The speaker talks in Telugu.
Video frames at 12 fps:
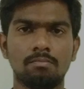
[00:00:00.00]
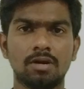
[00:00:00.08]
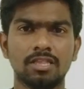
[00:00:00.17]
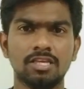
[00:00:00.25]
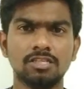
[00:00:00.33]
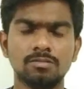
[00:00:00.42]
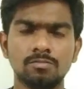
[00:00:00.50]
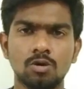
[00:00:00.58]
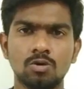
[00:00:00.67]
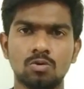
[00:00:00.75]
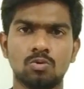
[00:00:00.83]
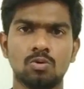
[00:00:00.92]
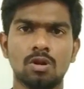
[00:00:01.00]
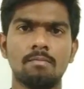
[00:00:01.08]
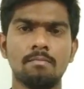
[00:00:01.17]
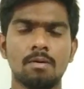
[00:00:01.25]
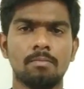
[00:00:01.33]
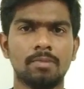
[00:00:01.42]
మన దేశంలో
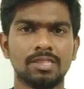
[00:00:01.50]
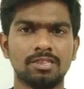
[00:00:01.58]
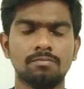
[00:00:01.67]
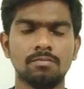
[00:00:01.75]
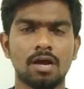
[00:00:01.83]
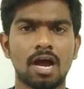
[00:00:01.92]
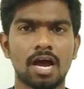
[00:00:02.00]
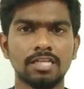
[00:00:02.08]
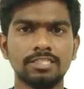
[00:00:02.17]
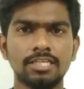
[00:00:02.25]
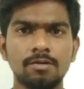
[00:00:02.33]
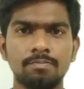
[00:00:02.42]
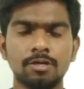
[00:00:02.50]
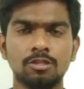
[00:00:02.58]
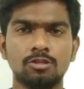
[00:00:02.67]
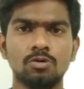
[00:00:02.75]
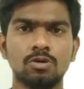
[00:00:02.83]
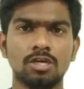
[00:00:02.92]
కులం మతం ఆచారాల
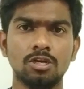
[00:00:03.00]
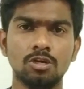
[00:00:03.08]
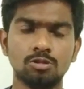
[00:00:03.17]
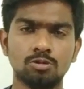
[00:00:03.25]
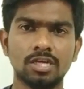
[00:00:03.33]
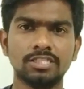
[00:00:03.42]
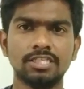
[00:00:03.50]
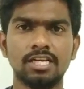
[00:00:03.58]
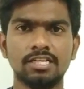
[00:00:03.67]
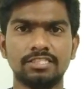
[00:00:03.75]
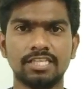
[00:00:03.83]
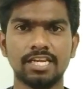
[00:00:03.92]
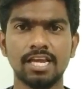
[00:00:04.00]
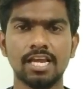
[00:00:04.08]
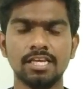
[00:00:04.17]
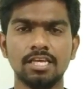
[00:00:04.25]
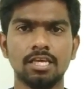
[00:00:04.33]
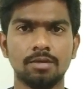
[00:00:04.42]
పేరుతో ఎన్నో దురాచారాలు
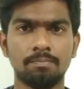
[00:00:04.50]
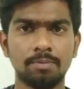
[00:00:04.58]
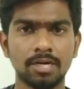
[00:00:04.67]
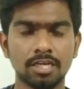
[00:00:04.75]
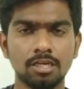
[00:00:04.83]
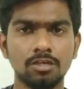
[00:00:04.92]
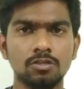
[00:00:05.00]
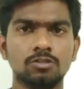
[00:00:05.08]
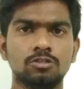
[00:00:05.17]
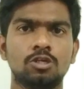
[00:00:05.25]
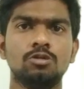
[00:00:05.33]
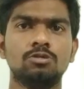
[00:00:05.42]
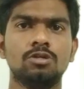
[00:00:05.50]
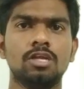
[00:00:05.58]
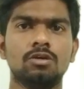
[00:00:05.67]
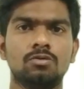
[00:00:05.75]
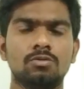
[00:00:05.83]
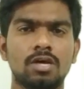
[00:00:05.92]
జరిగాయి ఇప్పటికీ
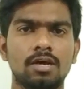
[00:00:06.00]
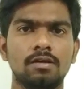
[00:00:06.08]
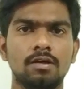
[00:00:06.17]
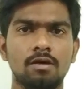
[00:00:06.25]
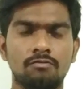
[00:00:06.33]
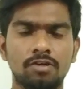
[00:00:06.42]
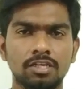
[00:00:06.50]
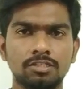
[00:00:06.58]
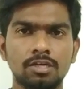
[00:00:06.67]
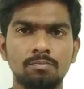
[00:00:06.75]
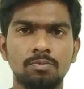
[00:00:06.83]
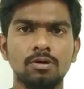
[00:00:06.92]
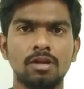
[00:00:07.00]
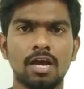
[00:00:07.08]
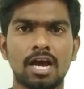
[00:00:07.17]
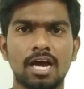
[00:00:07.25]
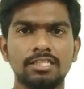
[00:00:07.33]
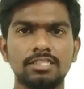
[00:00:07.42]
జరుగుతున్నాయి కూడా ఫర్ ఎగ్జాంపుల్
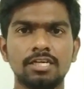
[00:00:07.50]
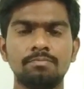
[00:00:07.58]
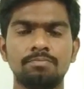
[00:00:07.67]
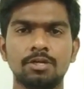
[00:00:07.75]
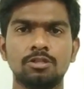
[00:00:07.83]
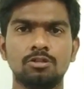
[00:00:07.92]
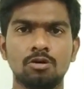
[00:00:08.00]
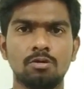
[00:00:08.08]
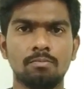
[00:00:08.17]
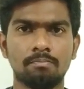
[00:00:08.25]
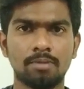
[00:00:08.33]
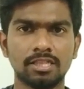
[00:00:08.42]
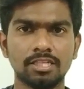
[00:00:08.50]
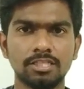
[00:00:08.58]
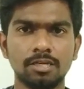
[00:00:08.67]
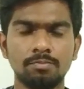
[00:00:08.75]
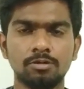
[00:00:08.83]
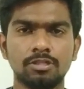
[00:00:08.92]
ఆచారం పేరుతో భర్త
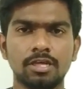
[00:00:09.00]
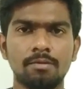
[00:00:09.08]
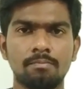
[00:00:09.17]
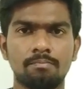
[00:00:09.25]
చనిపోతే